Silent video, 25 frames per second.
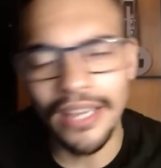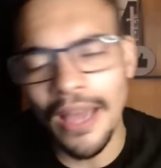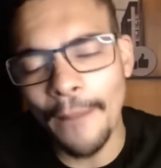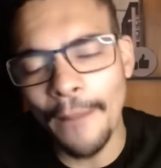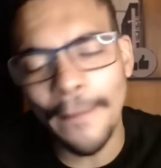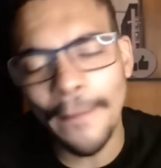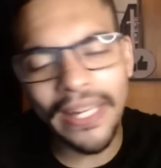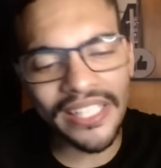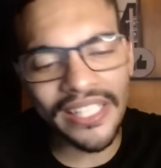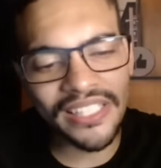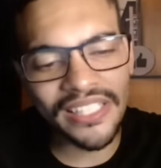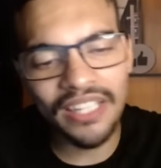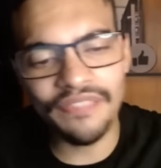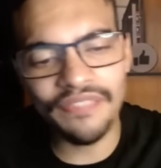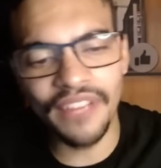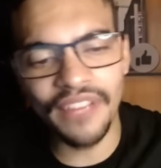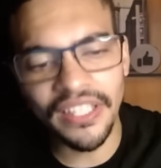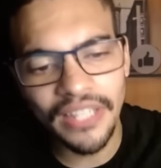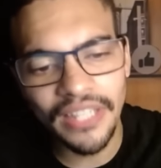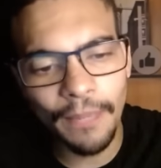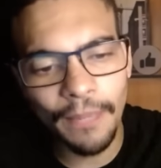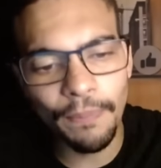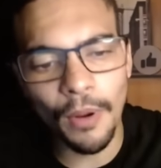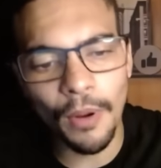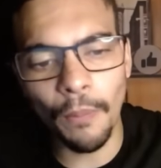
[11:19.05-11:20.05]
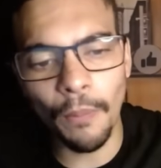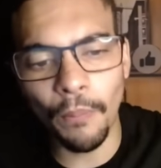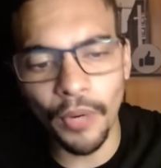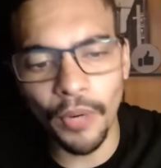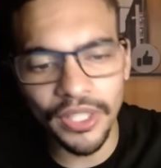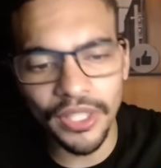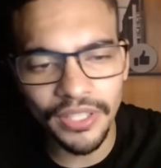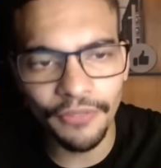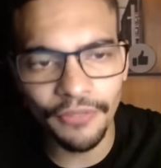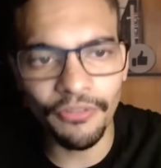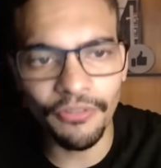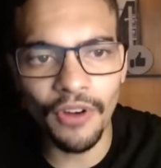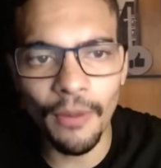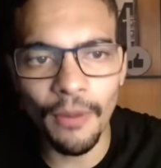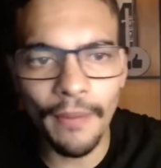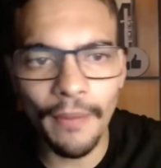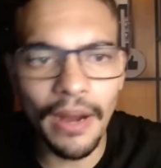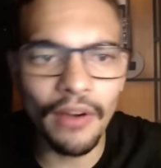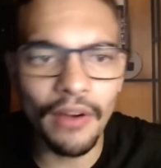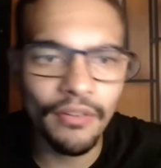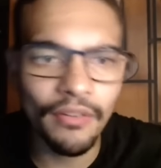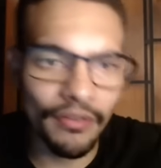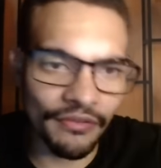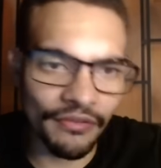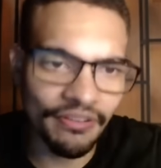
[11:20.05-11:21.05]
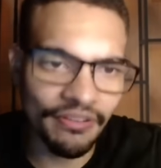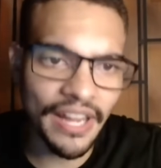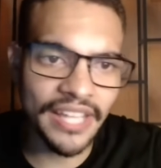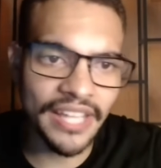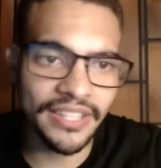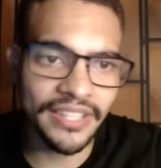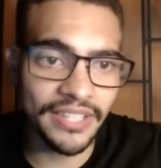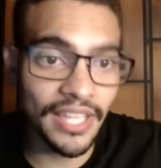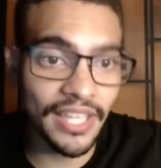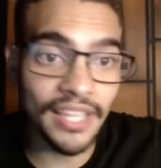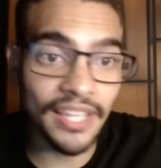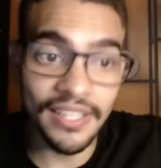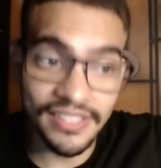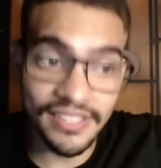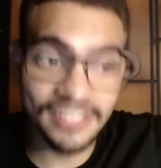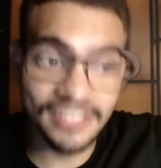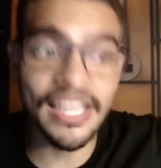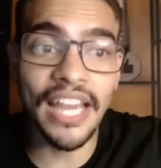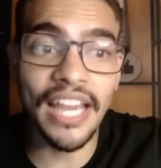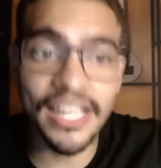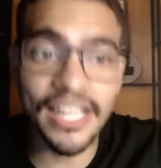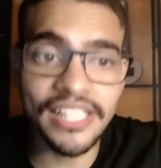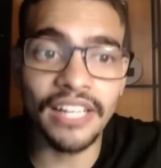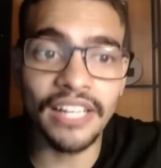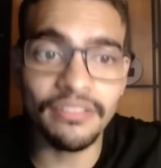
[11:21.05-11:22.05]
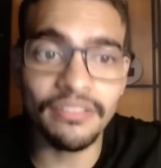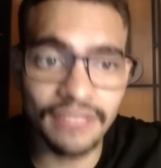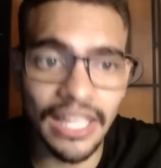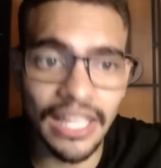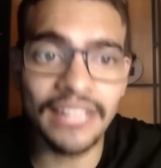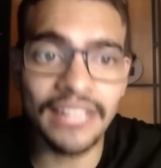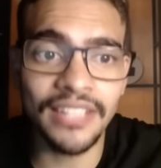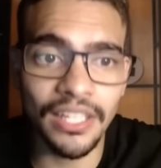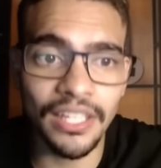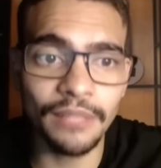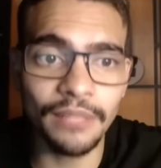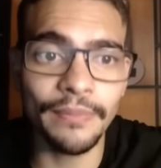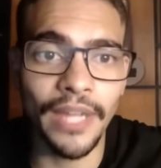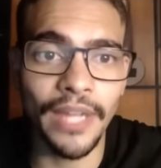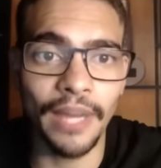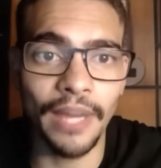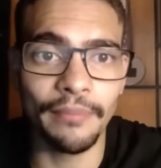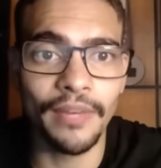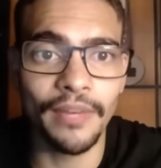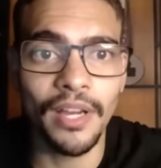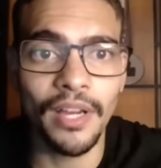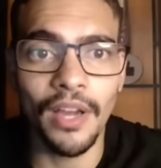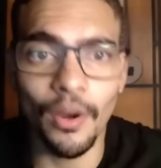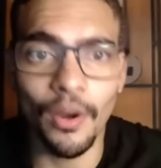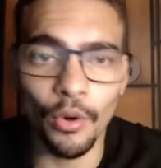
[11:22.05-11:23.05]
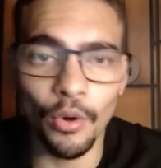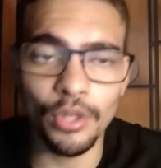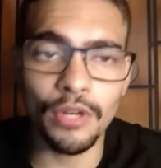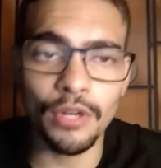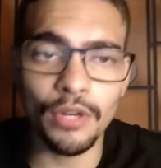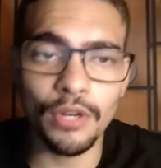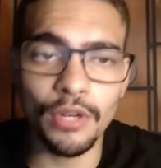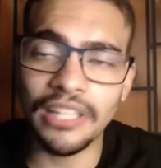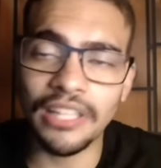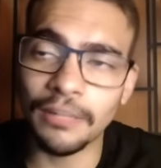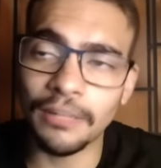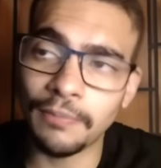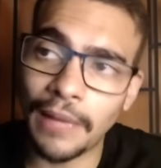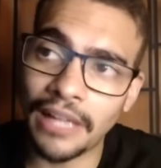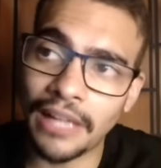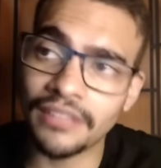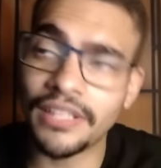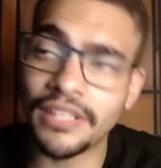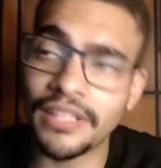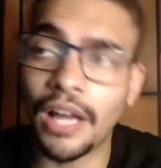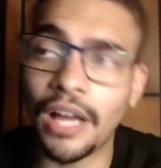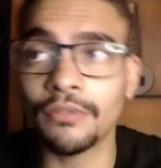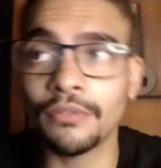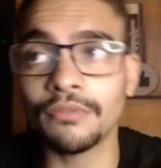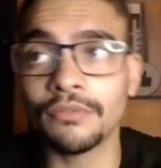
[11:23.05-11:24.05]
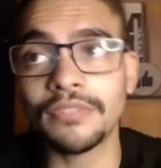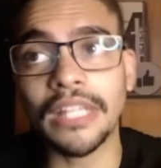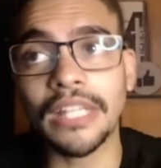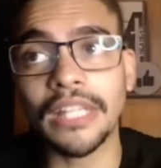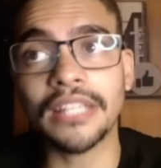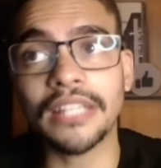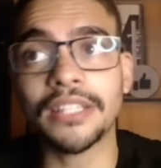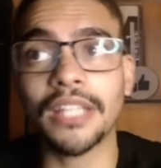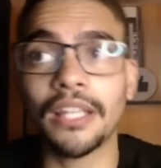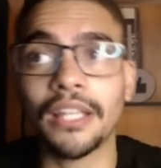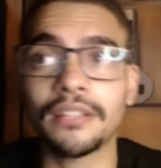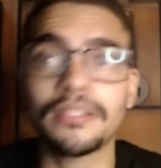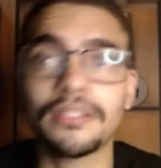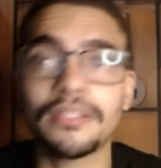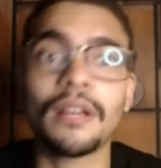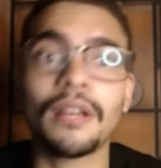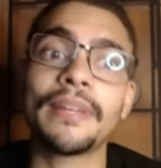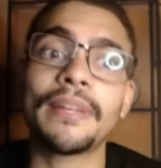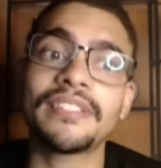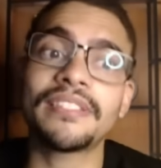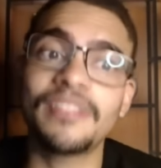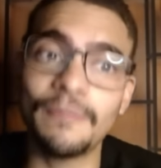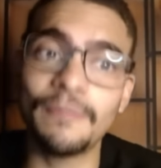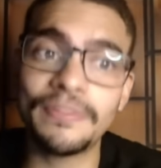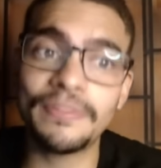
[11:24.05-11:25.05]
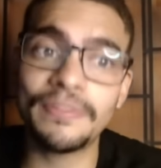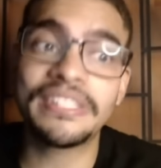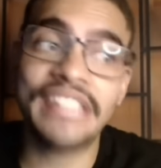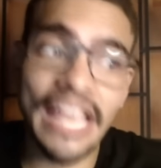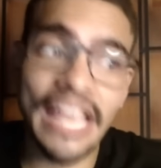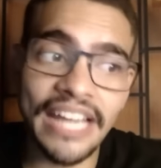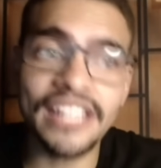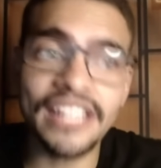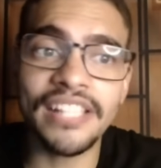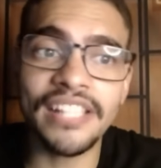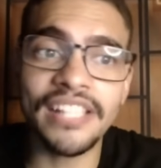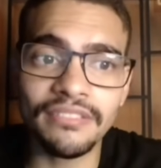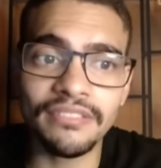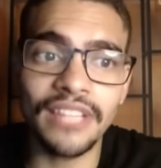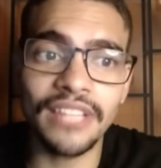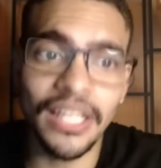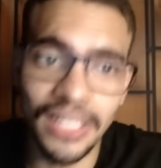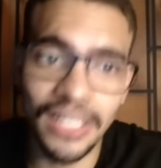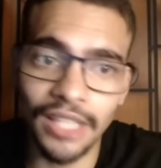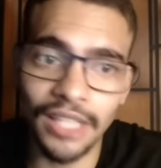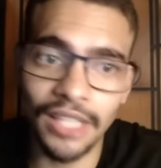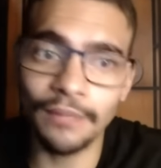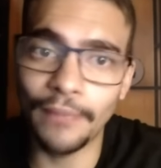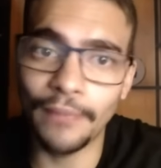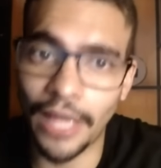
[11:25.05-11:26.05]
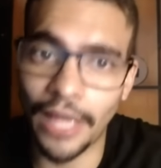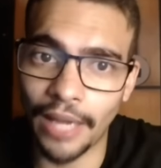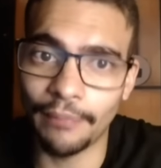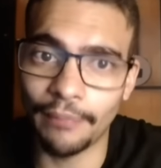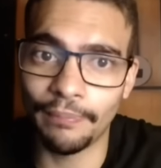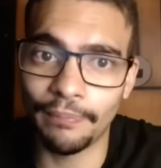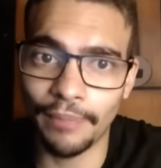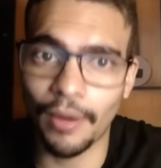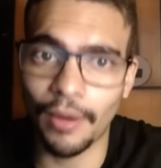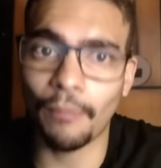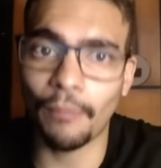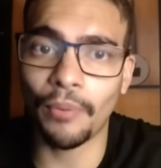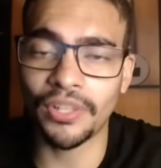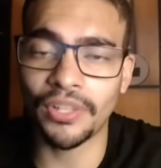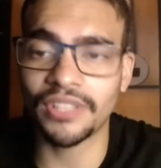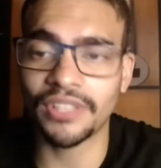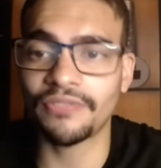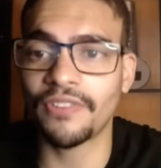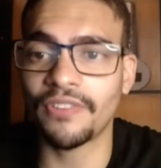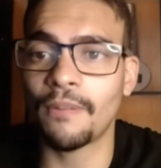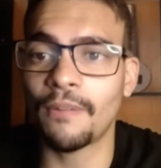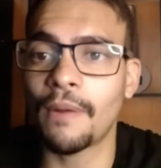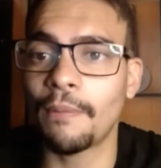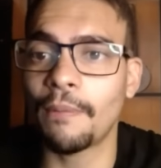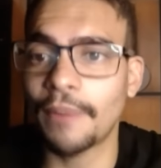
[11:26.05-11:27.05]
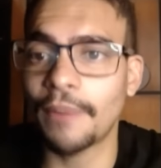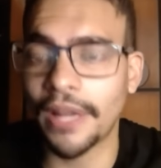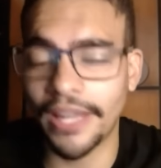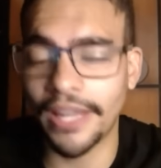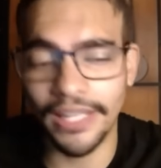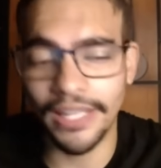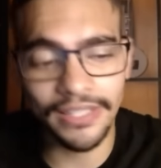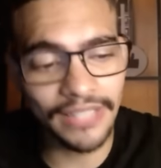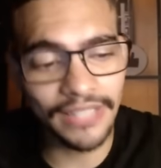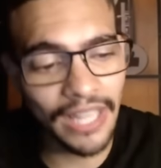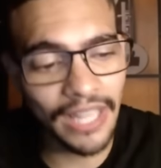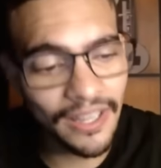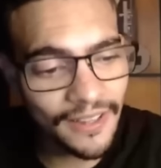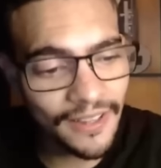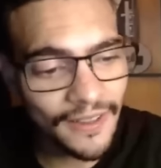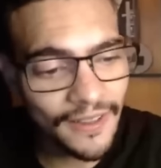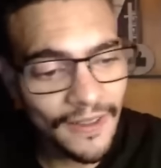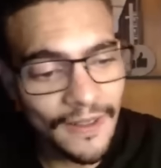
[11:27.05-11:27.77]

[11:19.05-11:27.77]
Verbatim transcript: Mas que vai ter proposta formal, vai ter, se é que já não tá tendo mesmo. O João Marcelo Barra, não, não tá tendo, tá, mas se, se é que já não tá tendo mesmo, proposta formal para ele, tá?